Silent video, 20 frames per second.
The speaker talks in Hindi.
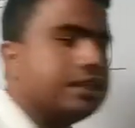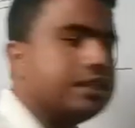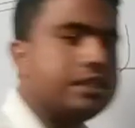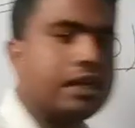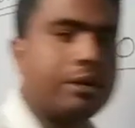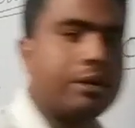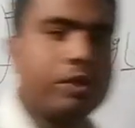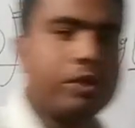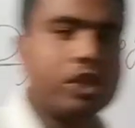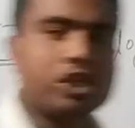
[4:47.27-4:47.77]

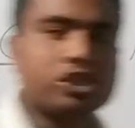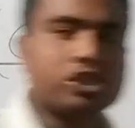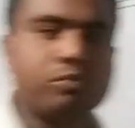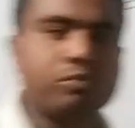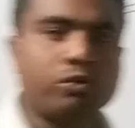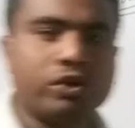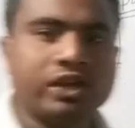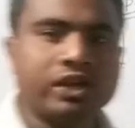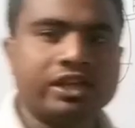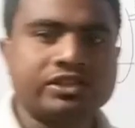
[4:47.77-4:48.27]
जब
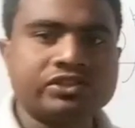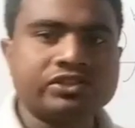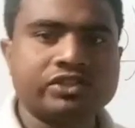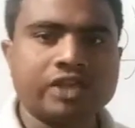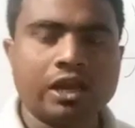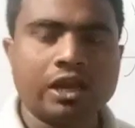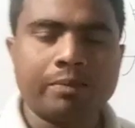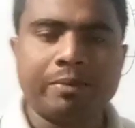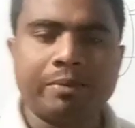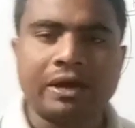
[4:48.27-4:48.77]

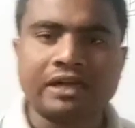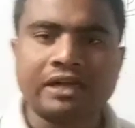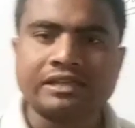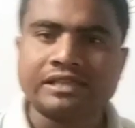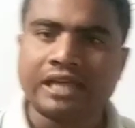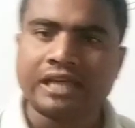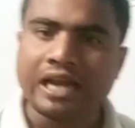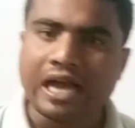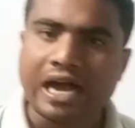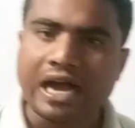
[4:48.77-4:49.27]
एक्सपोनेंशियल
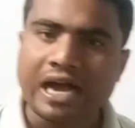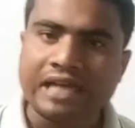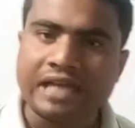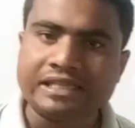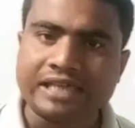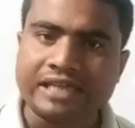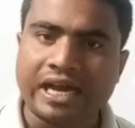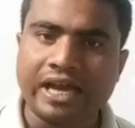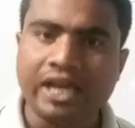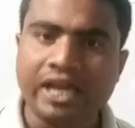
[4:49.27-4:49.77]
फंक्शन आ
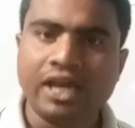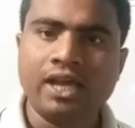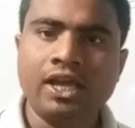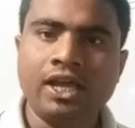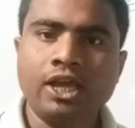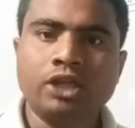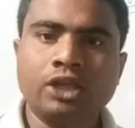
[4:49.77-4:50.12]
जाए